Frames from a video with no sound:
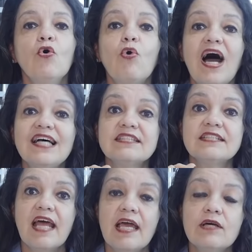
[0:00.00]
o
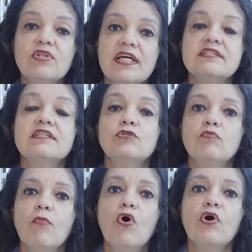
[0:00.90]
rastreio desse
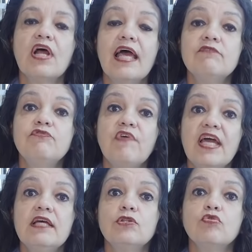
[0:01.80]
tumor é
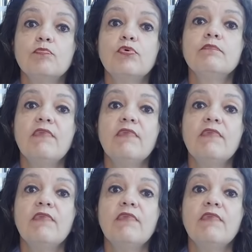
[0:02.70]
feito por